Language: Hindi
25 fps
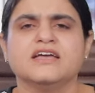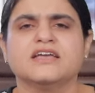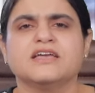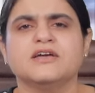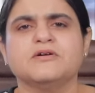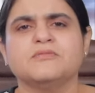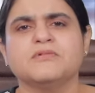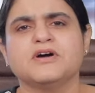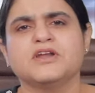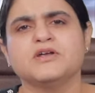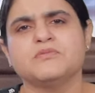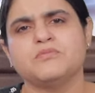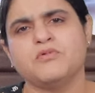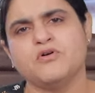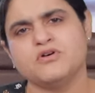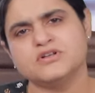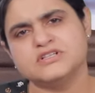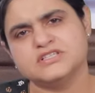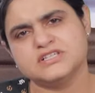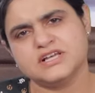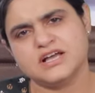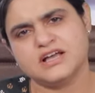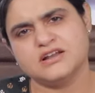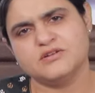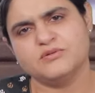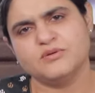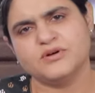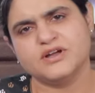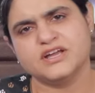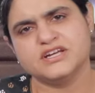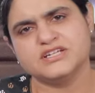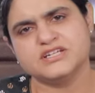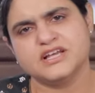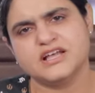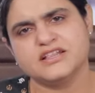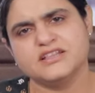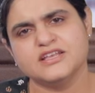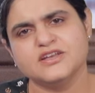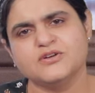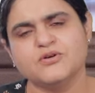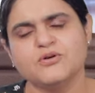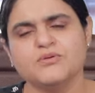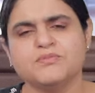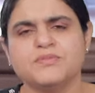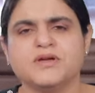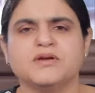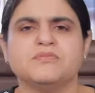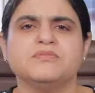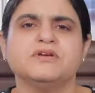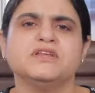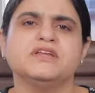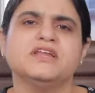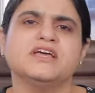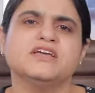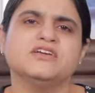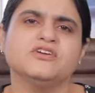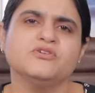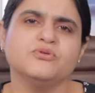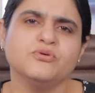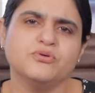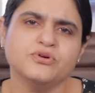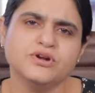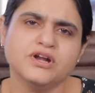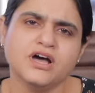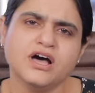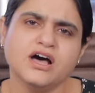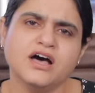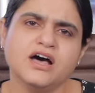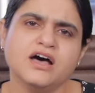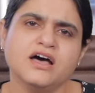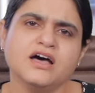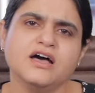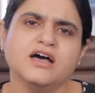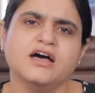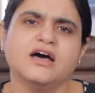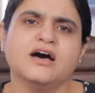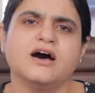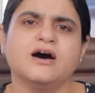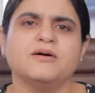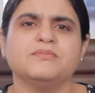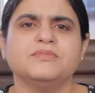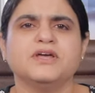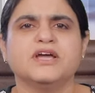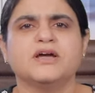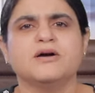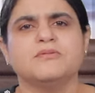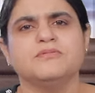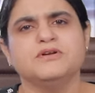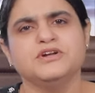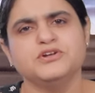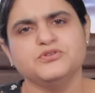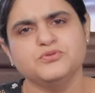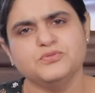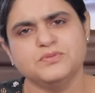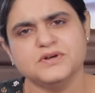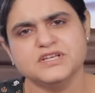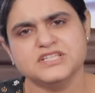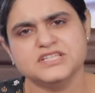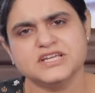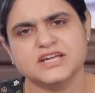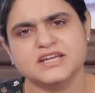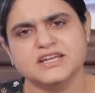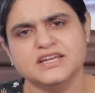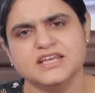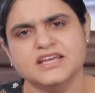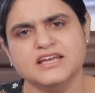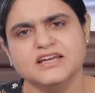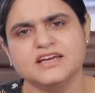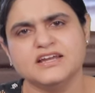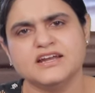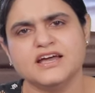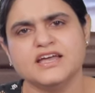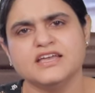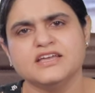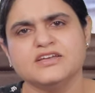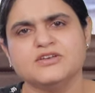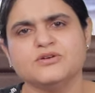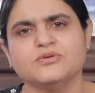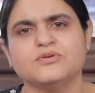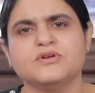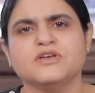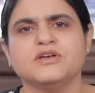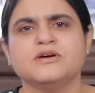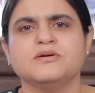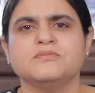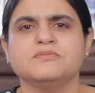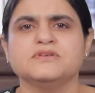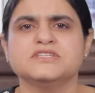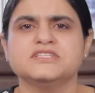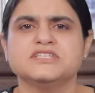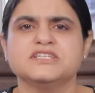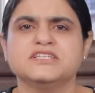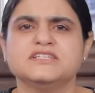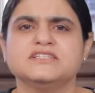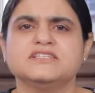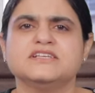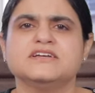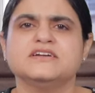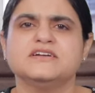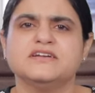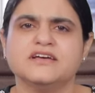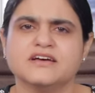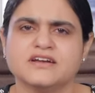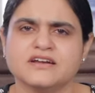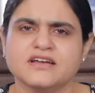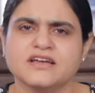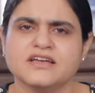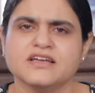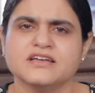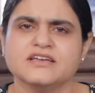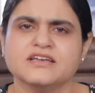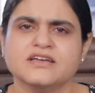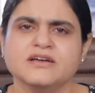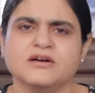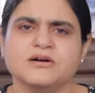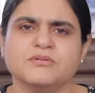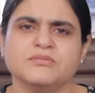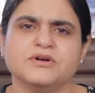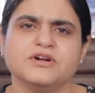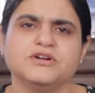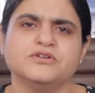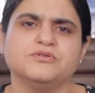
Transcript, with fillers: कि हमारे बहुत साल हो गए शादी को बेबी नहीं हो रहा हमने कभी ट्यूबें चेक नहीं कराई क्योंकि हम इस चीज़ से डर गए कि हमें